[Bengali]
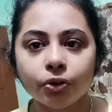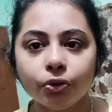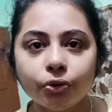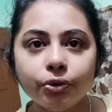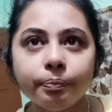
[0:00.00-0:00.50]

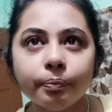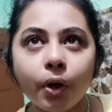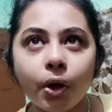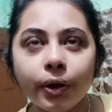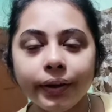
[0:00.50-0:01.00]
গুড
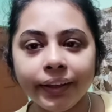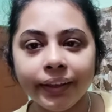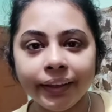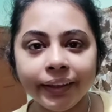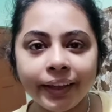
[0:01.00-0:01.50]

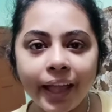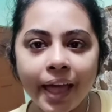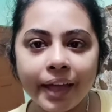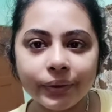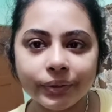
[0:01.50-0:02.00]
মর্নিং
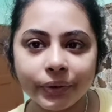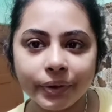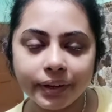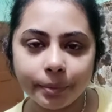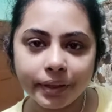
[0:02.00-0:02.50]
এখন
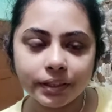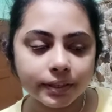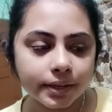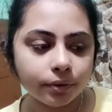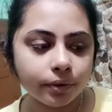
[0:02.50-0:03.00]
কটা বাজে
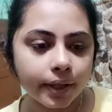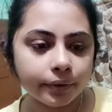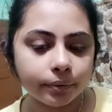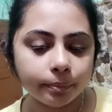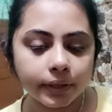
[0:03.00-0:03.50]
জানো
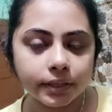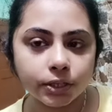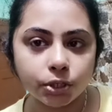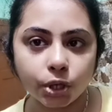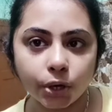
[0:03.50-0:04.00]
এখন বাজে
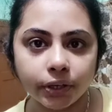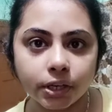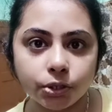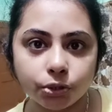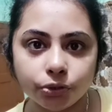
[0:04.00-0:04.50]
ছটা
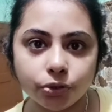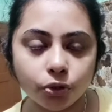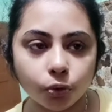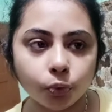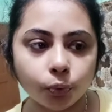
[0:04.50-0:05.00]
চোদ্দ
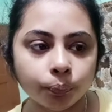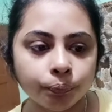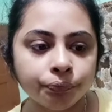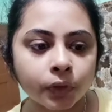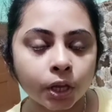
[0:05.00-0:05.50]

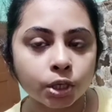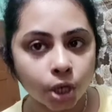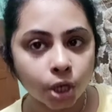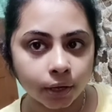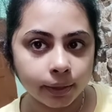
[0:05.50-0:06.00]

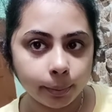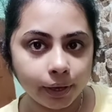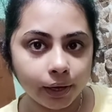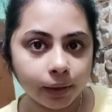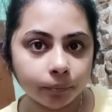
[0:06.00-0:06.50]

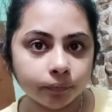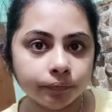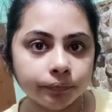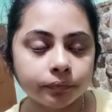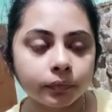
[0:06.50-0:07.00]
সকালবেলা
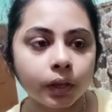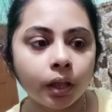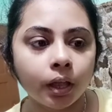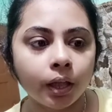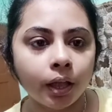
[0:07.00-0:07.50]

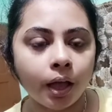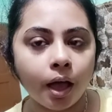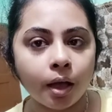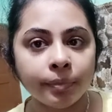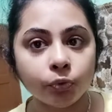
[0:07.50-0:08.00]

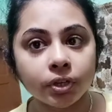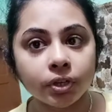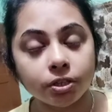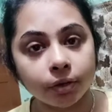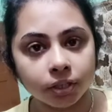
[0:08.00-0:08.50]
আমি উঠেছি
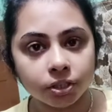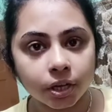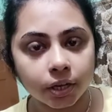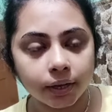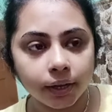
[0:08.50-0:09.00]
অনেক
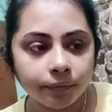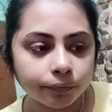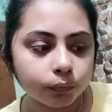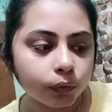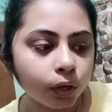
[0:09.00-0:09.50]
সকালে
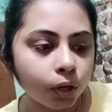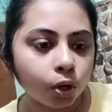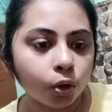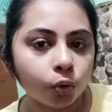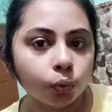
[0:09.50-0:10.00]

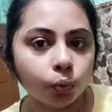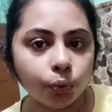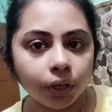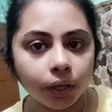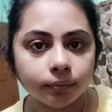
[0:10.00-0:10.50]

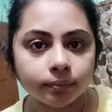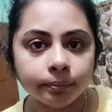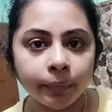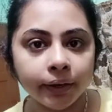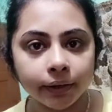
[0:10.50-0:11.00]
উঠে
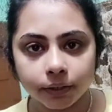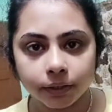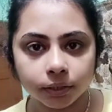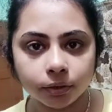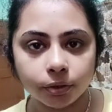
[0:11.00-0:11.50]
মেডিটেশন
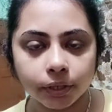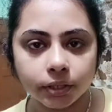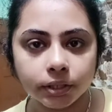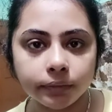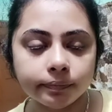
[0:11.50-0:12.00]

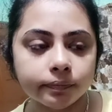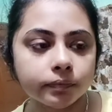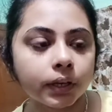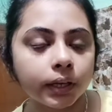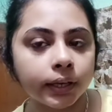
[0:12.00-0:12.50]
করেছি
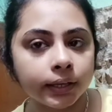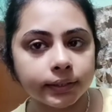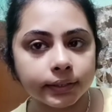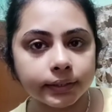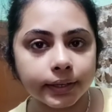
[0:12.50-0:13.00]

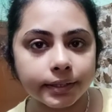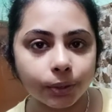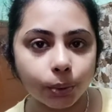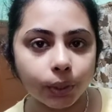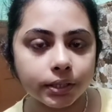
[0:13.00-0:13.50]
এক্সারসাইজ
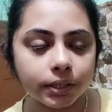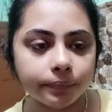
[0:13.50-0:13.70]
করেছি